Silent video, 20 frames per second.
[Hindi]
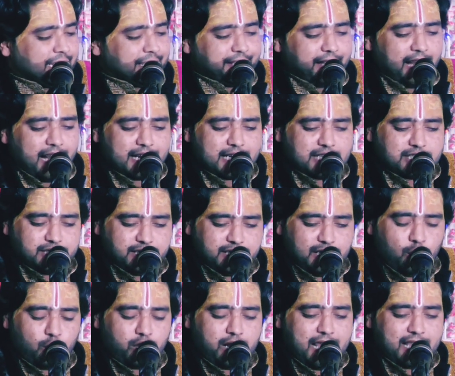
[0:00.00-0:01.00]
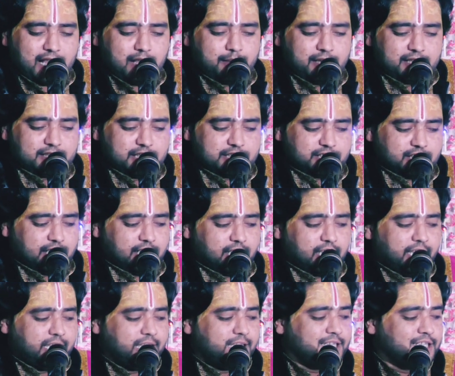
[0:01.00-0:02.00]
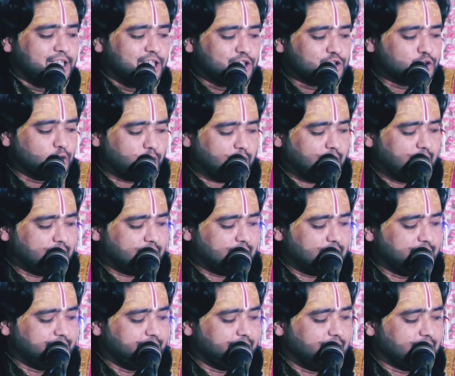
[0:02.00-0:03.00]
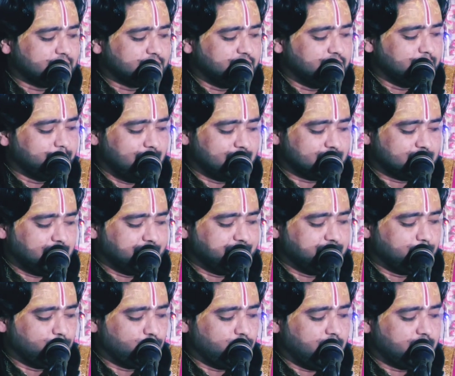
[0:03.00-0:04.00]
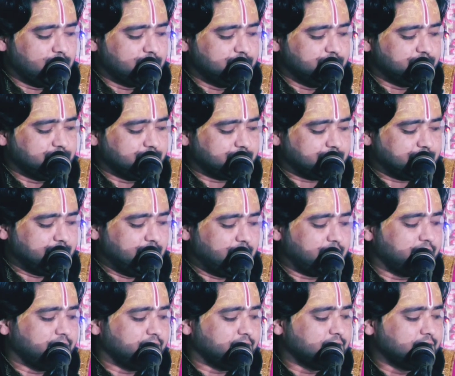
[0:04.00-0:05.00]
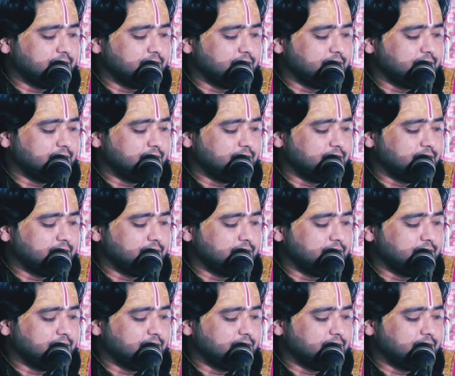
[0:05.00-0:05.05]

नारद जी और आगे बढ़ते चले गए तो कल कल निनादरी माता यमुना नदी के किनारे